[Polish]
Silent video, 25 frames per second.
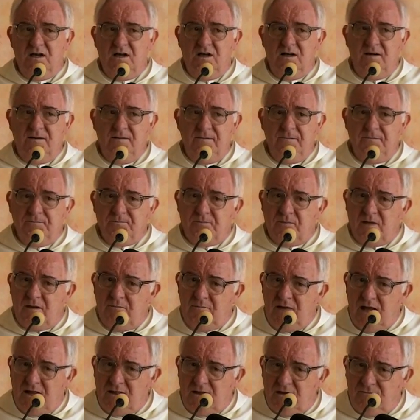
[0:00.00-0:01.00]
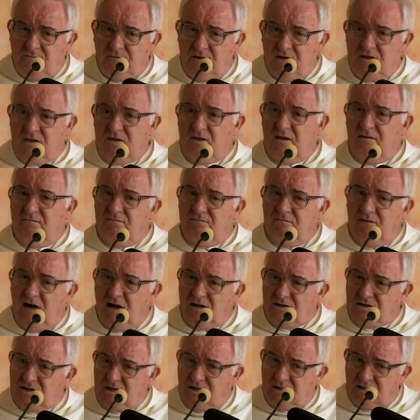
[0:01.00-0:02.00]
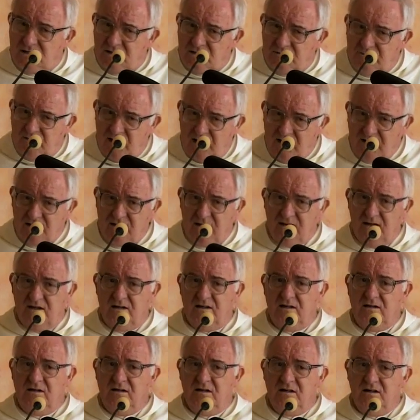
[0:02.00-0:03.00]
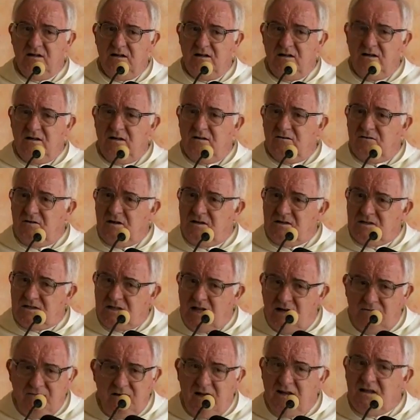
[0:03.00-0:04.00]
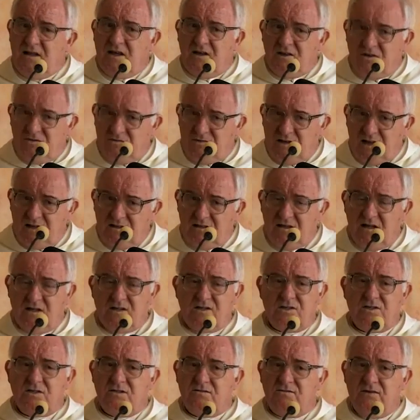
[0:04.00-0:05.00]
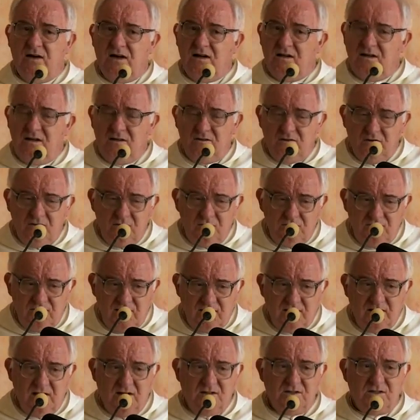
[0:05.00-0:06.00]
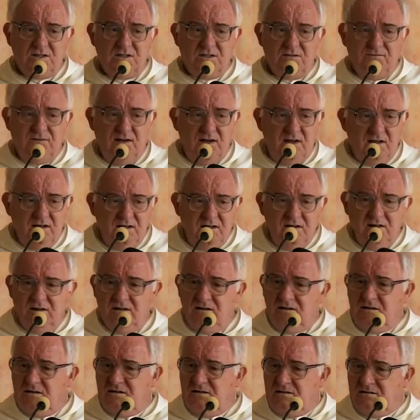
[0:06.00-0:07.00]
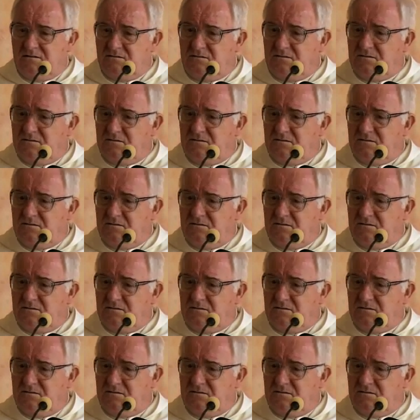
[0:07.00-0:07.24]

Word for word: Y, mianowicie Wasze trwanie to jest dawanie świadectwa i to świadectwa y,